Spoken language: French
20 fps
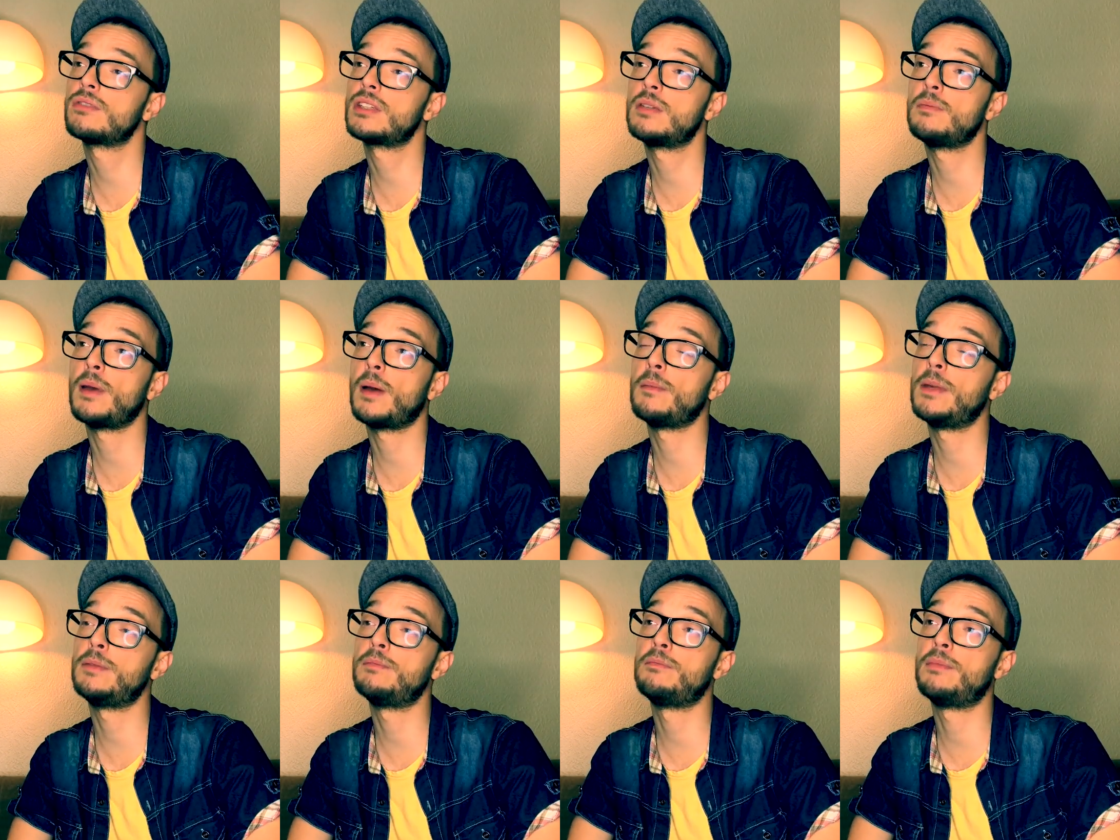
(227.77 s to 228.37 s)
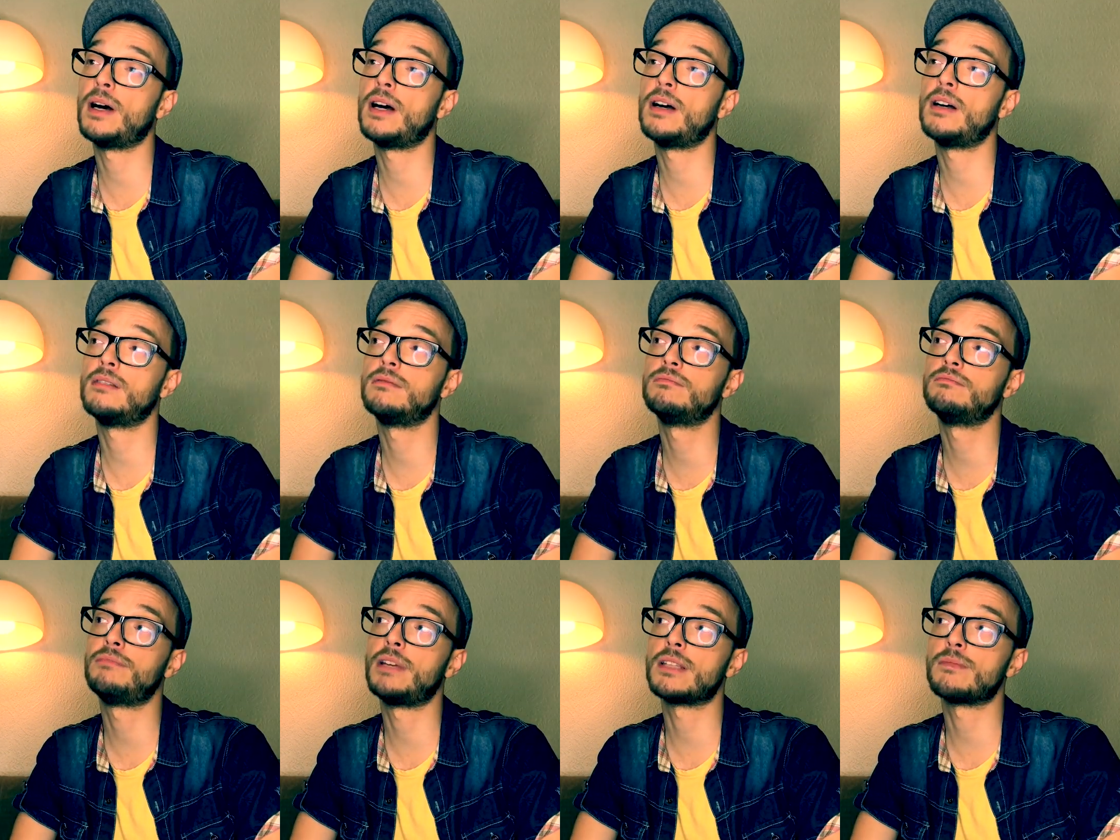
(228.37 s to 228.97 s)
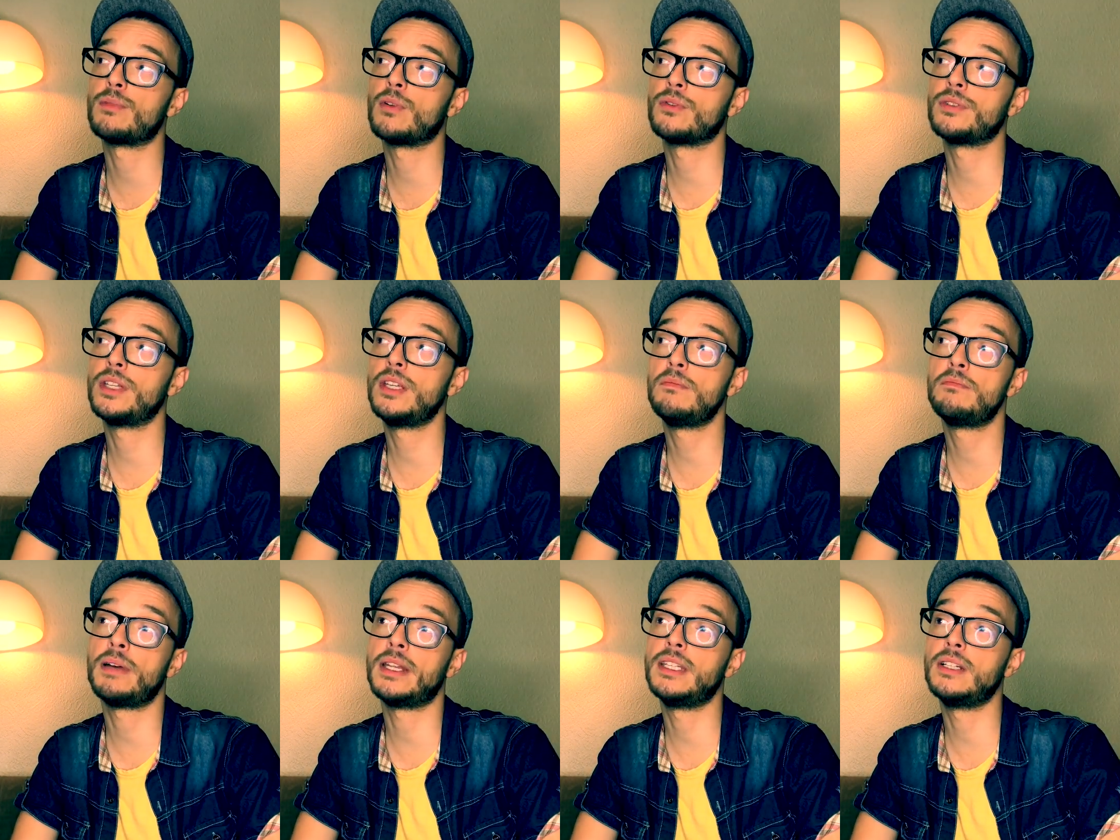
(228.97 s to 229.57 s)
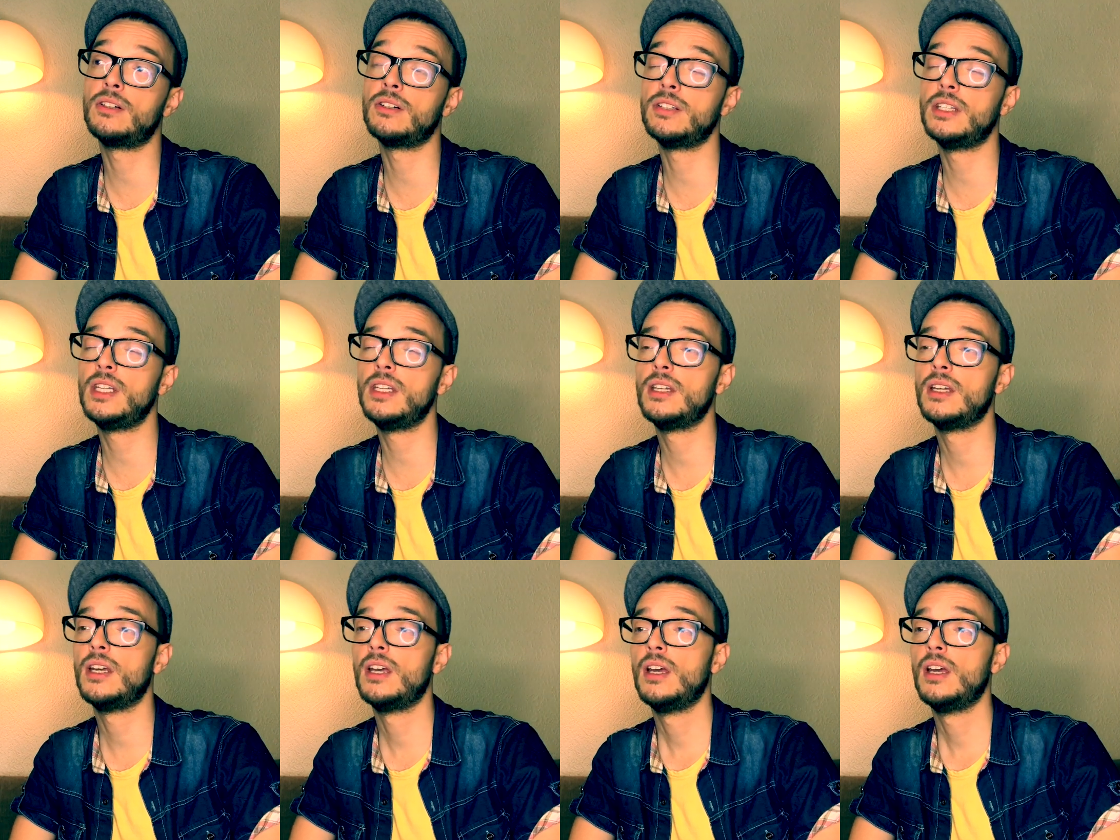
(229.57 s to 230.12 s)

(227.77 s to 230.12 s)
ce qui permet de pas, pas se planter, pas déconner.